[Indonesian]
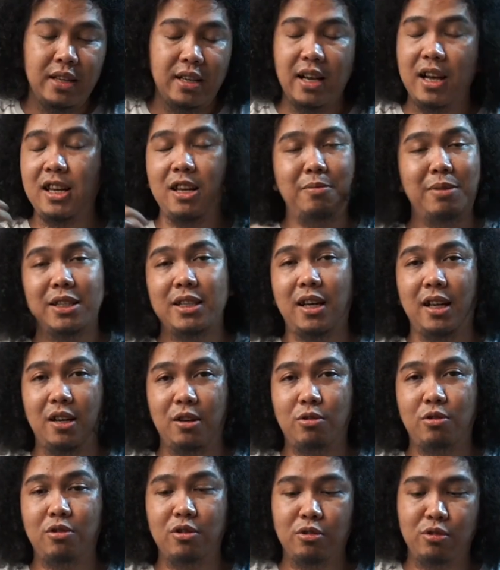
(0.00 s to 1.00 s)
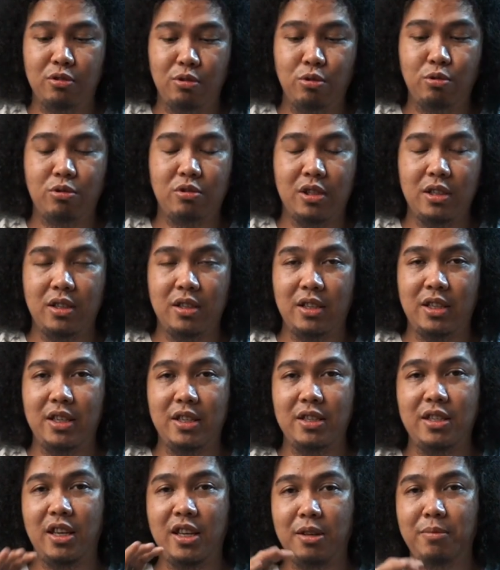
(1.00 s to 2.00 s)
nggak ada masalah kok untuk uh,
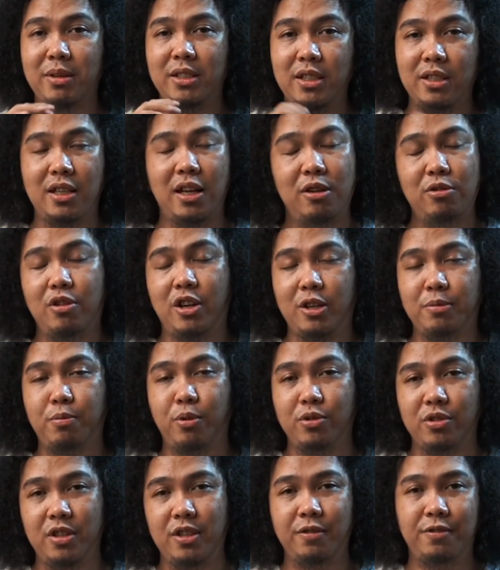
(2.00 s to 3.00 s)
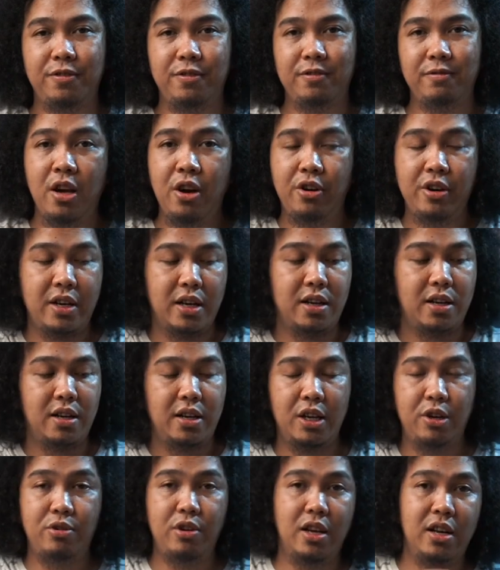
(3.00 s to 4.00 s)
case-nya ini masih selalu responsif Oh ya karena
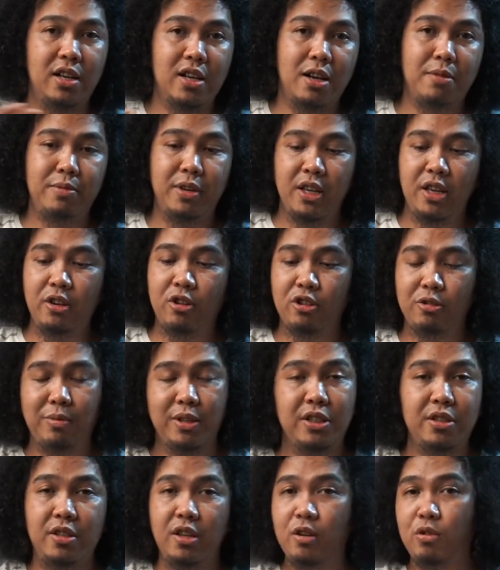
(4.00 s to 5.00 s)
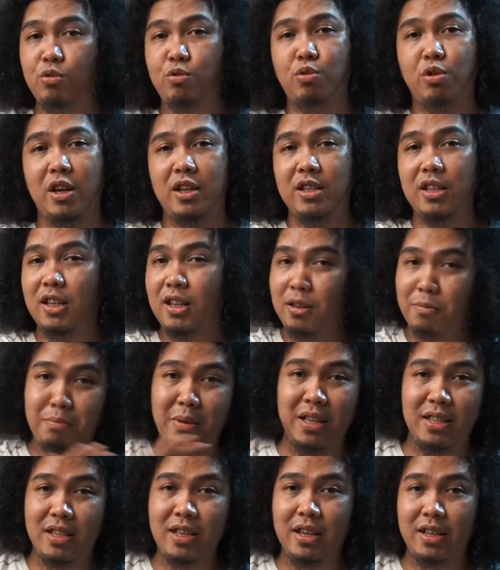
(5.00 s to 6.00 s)
dia udah lengkap gini otomatis dia ukurannya
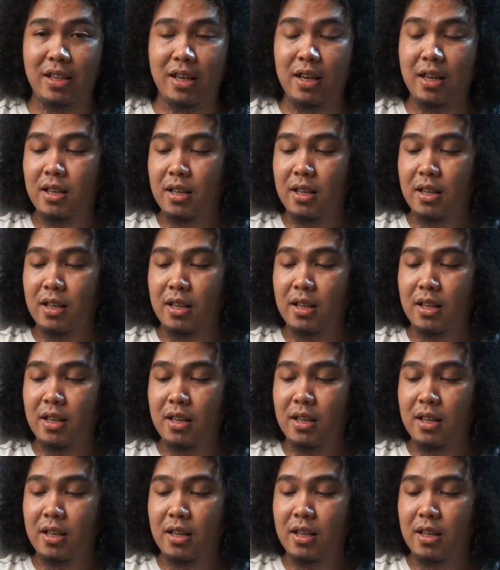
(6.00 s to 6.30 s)
panjang ya.